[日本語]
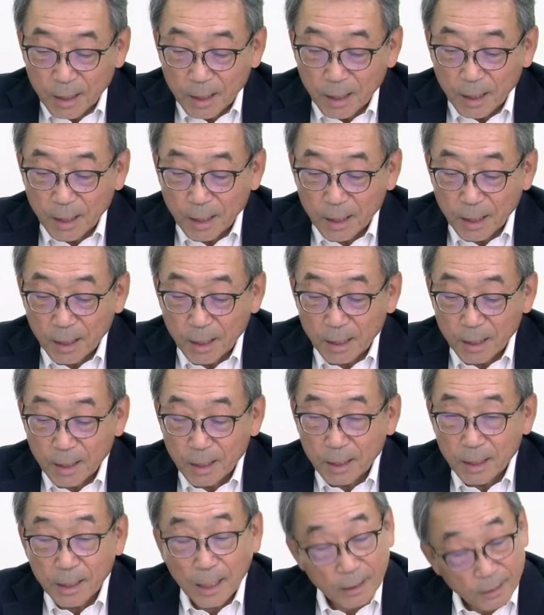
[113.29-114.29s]

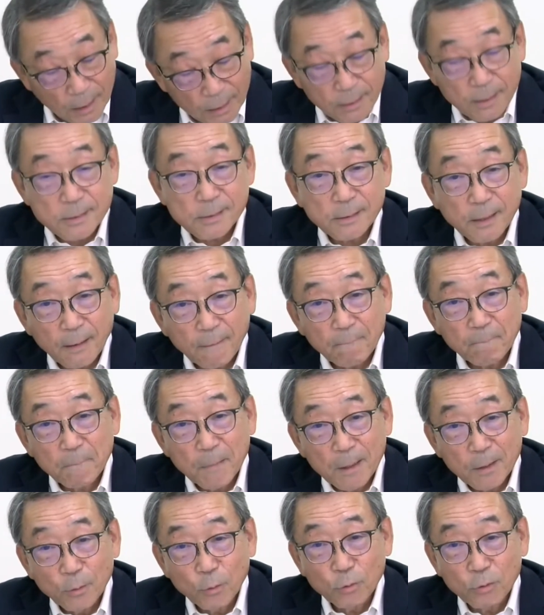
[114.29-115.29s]
えー、なったんです
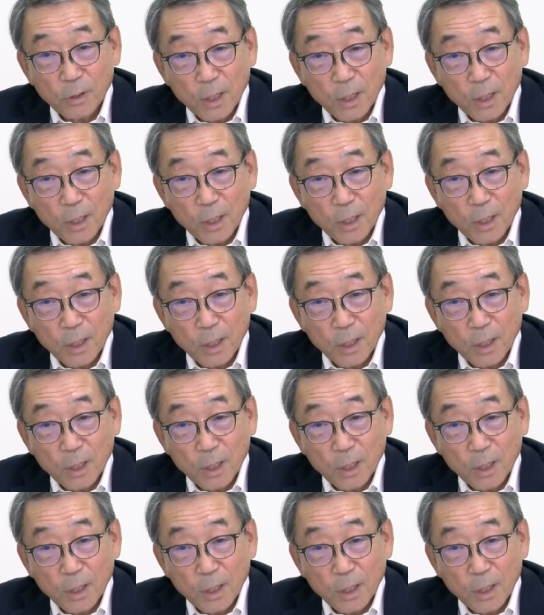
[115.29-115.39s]
ねとこ